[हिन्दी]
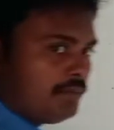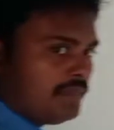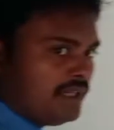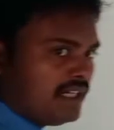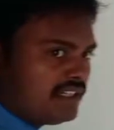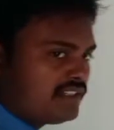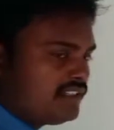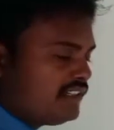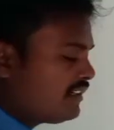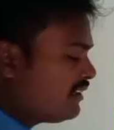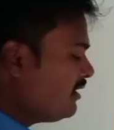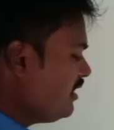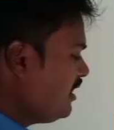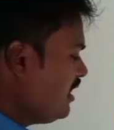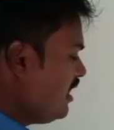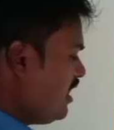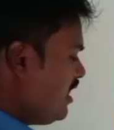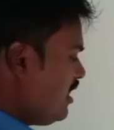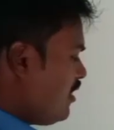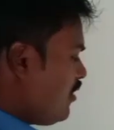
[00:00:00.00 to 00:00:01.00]
पास
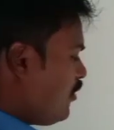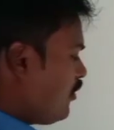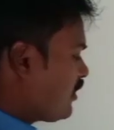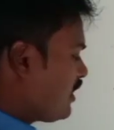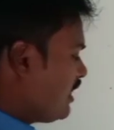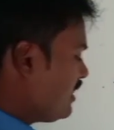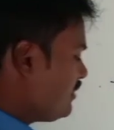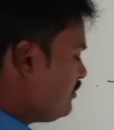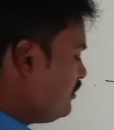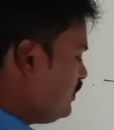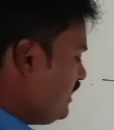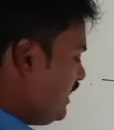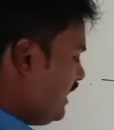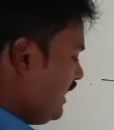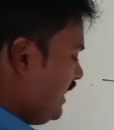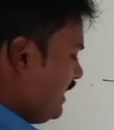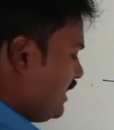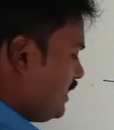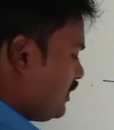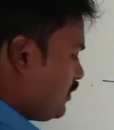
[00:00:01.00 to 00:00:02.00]
जाएगा और अंक पूजे
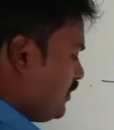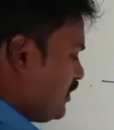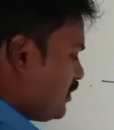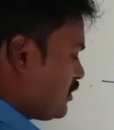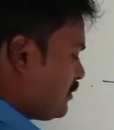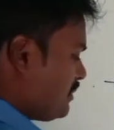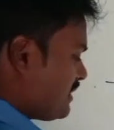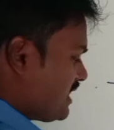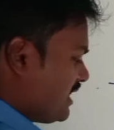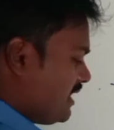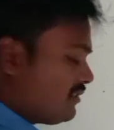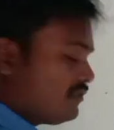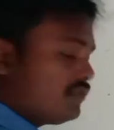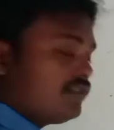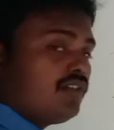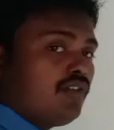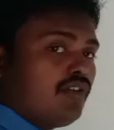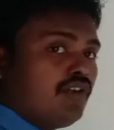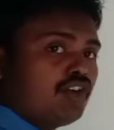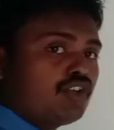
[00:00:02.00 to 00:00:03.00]
तो 150
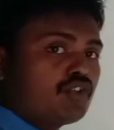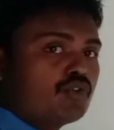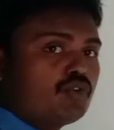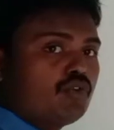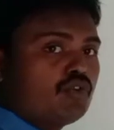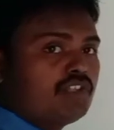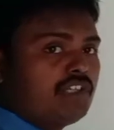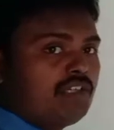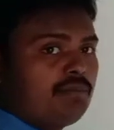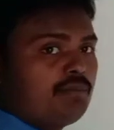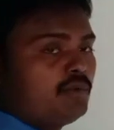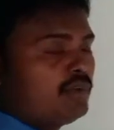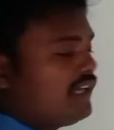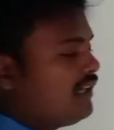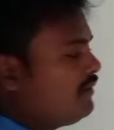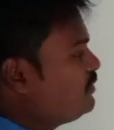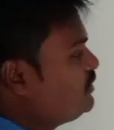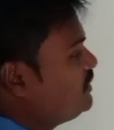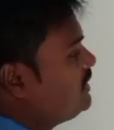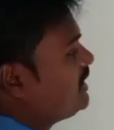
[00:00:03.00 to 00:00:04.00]
और टोटल
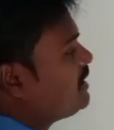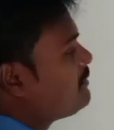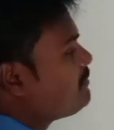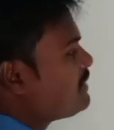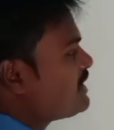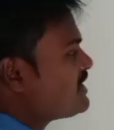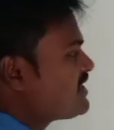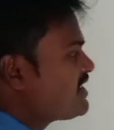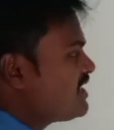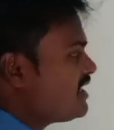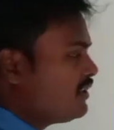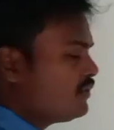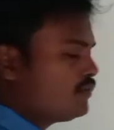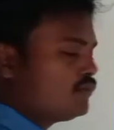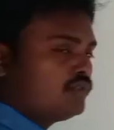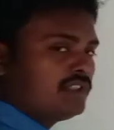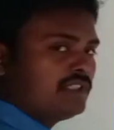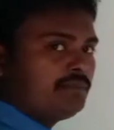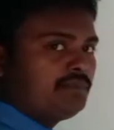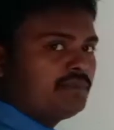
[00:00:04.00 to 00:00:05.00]
पूर्णांक पूजे के परीक्षा का
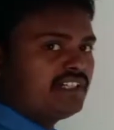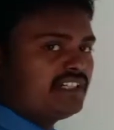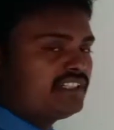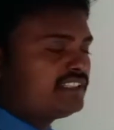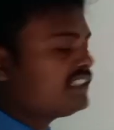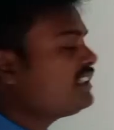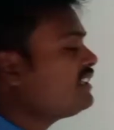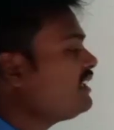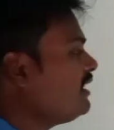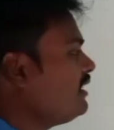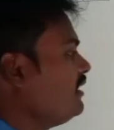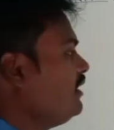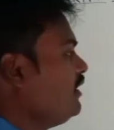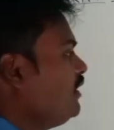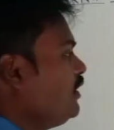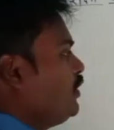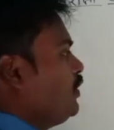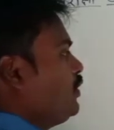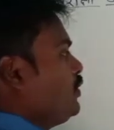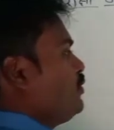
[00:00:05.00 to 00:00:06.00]
टोटल पूर्णांक कितना था
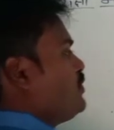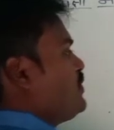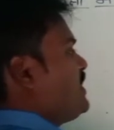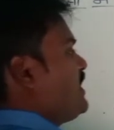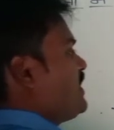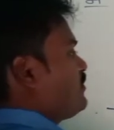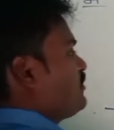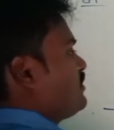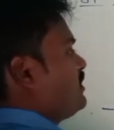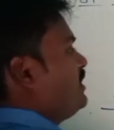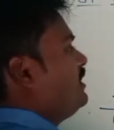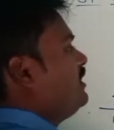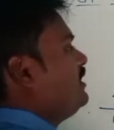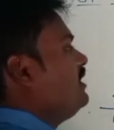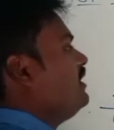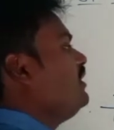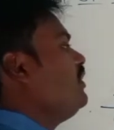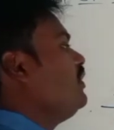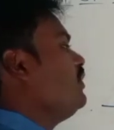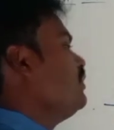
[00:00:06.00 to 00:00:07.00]
तो 600 था
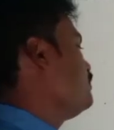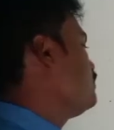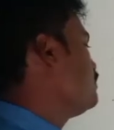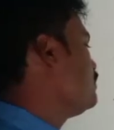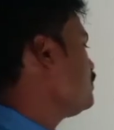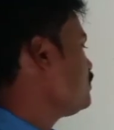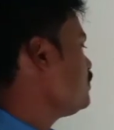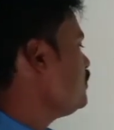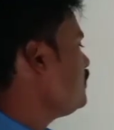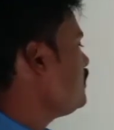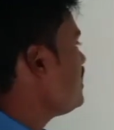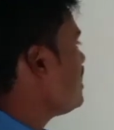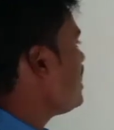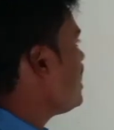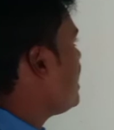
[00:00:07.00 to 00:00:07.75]
दोस्तों